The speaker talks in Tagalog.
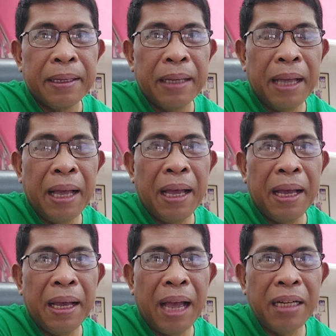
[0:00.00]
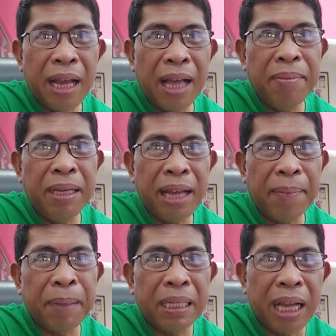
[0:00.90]
Ah, ang daming
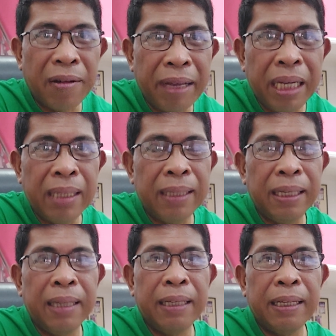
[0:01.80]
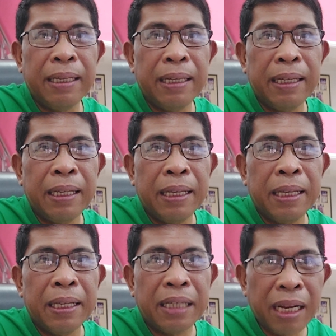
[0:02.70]
dapat gawin
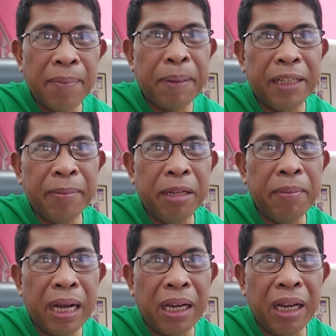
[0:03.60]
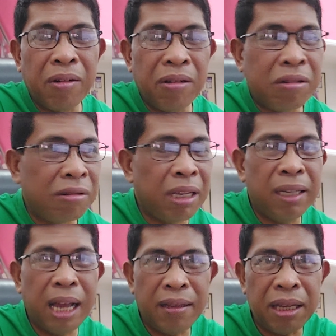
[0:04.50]
sa Department of Agriculture
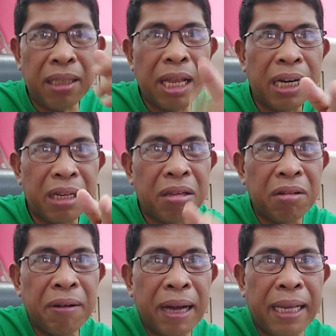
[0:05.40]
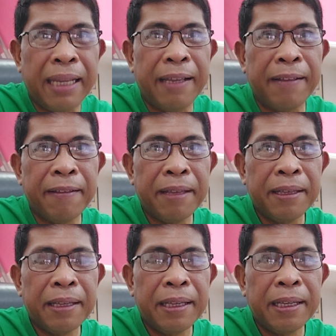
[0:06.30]
and that is the reason why
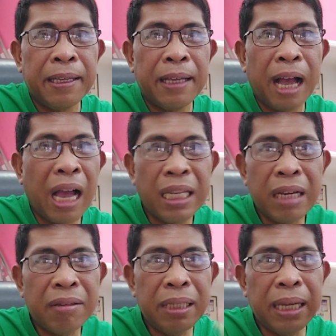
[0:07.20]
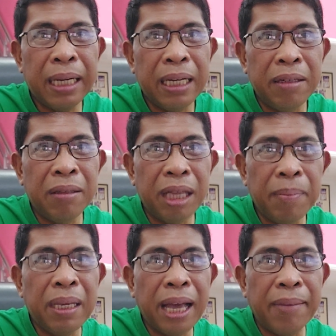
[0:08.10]
Ayaw niya ano,
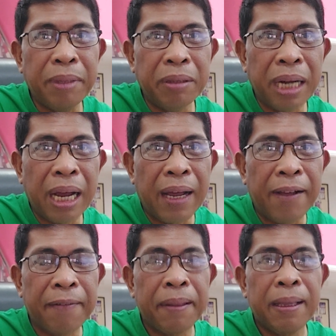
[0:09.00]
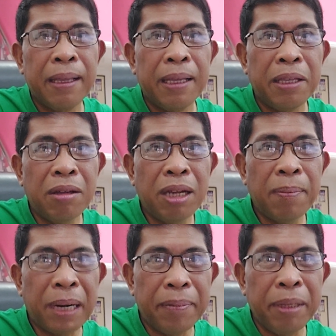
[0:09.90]
ibigay mo na yung
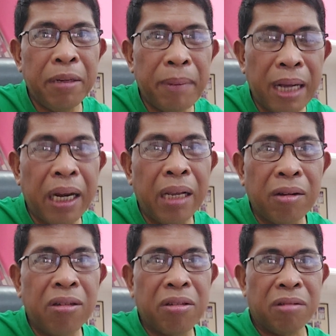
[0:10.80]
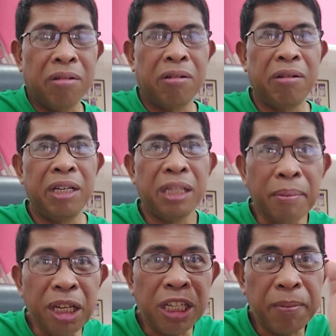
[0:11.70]
Department of Agriculture,
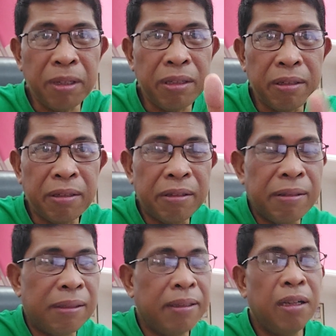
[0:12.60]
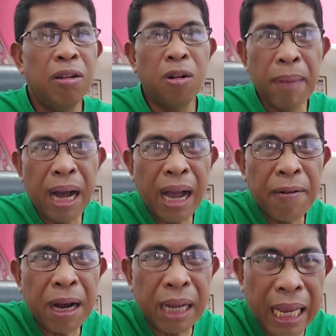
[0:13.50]
siya mismo yung
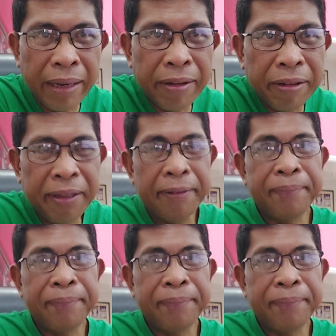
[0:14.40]
bumahawak ngayon.